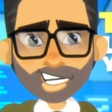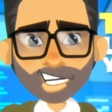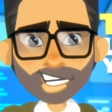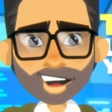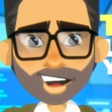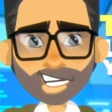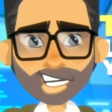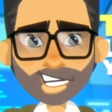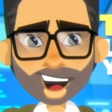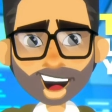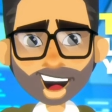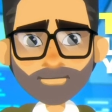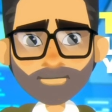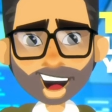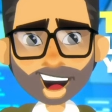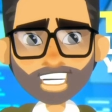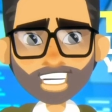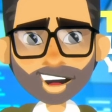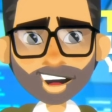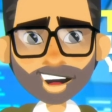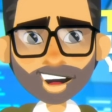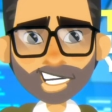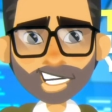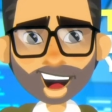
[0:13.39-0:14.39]
de la
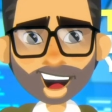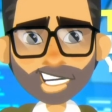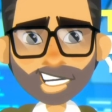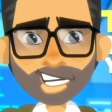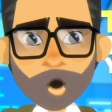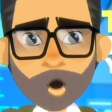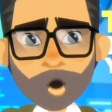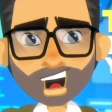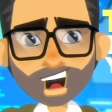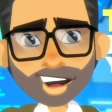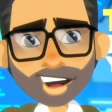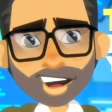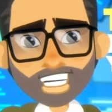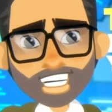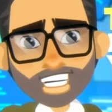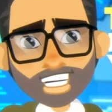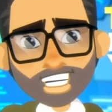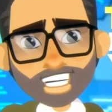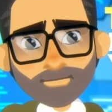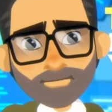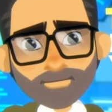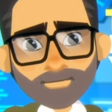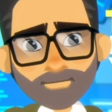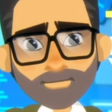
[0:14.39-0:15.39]
información y la
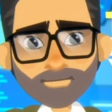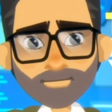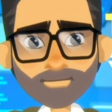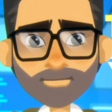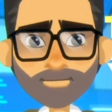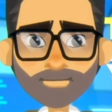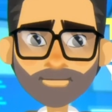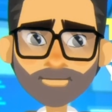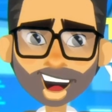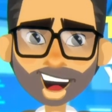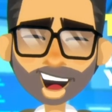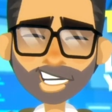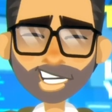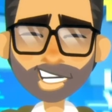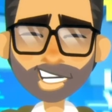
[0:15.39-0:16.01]
comunicación, han